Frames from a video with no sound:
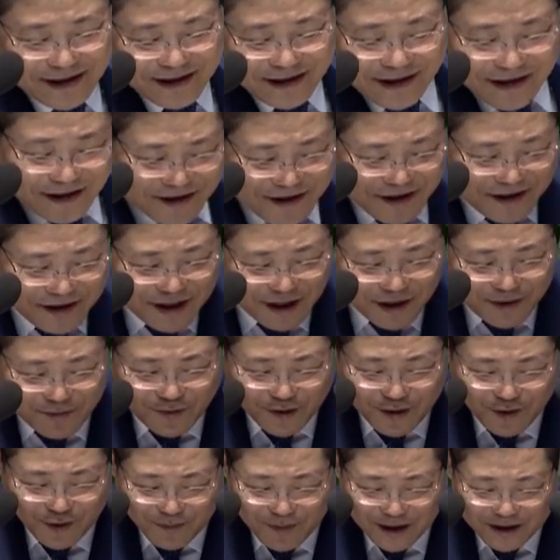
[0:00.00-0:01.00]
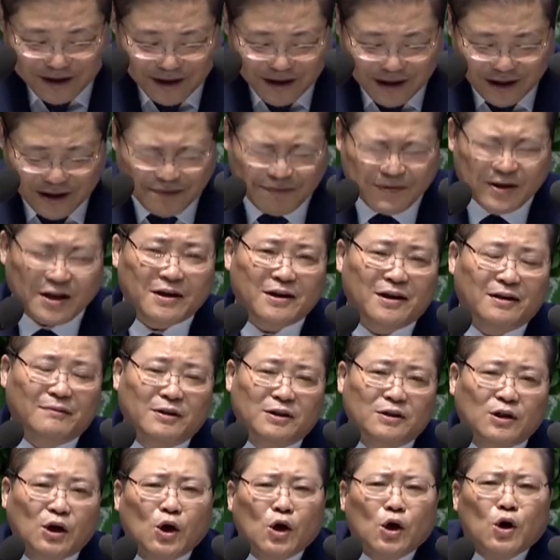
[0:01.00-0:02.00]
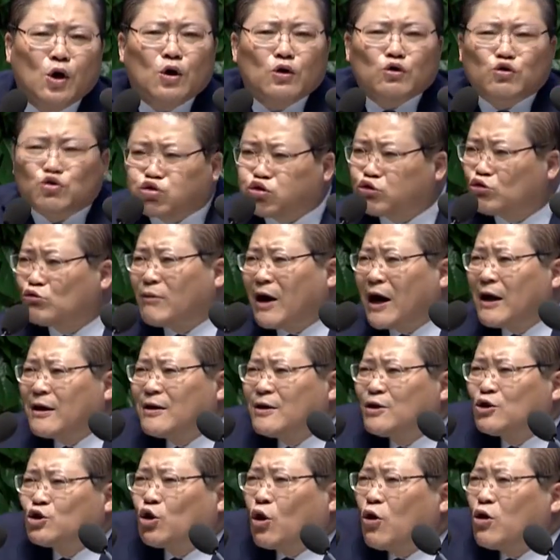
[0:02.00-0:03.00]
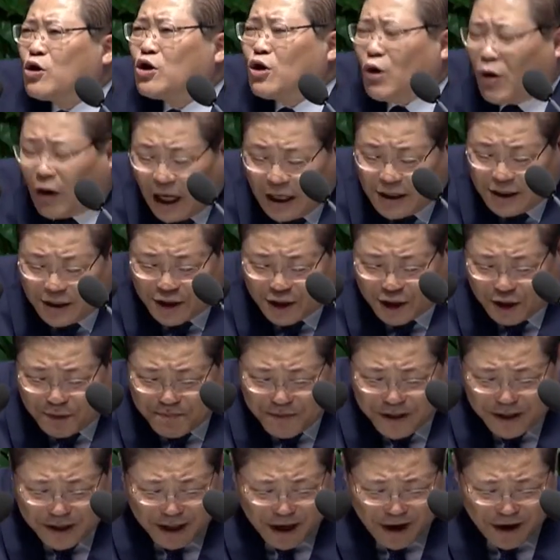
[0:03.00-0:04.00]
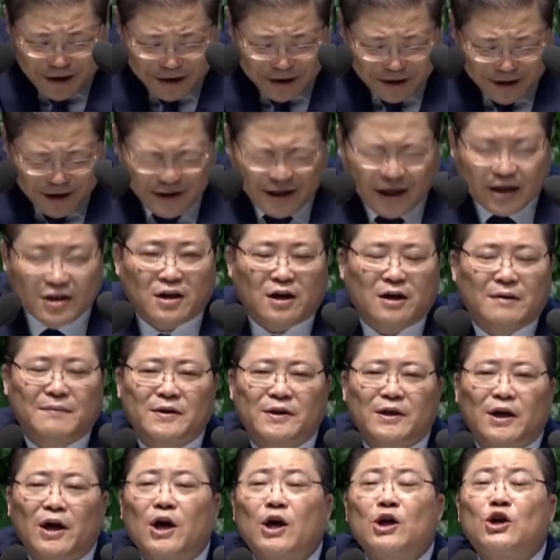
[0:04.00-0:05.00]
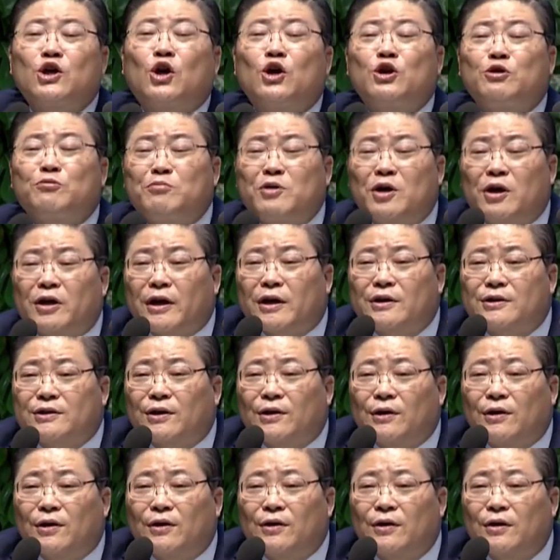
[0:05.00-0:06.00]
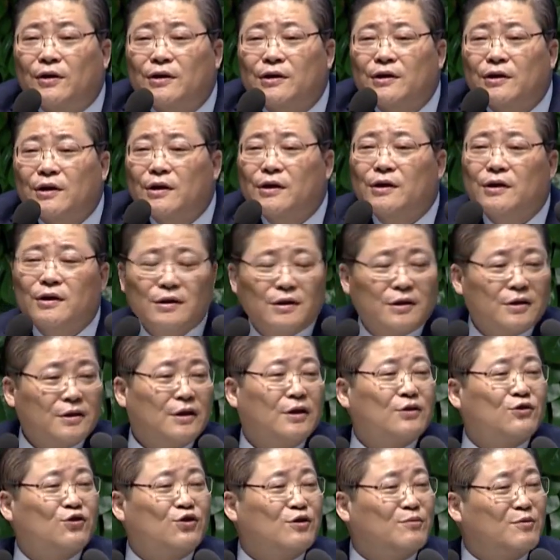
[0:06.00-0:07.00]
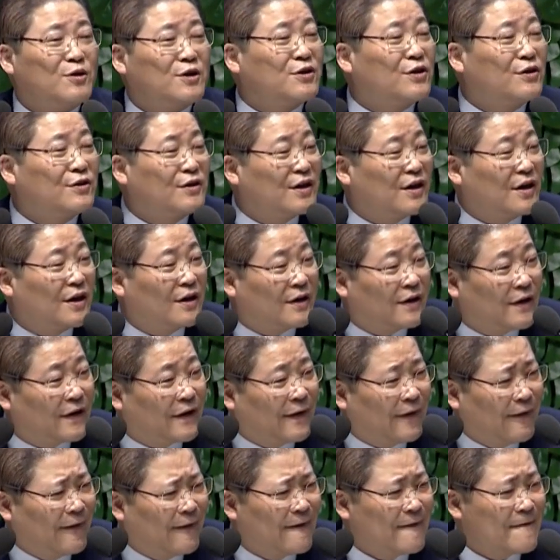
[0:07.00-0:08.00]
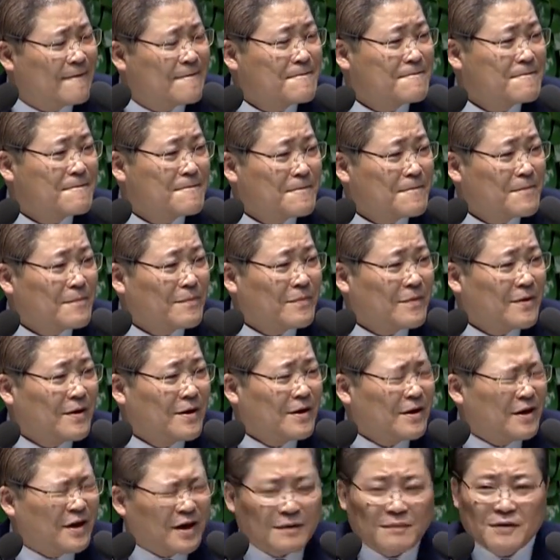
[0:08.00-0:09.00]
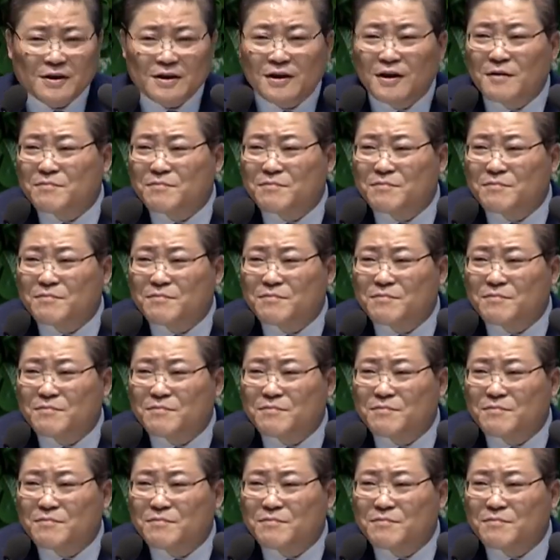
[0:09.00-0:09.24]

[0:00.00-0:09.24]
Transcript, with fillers: 그런 것처럼 우리도 마찬가지입니다. 여러분, 수많은 종교가 있습니다. 그런데 여러분이 현명해서 예수님을 선택한 거예요? 여러분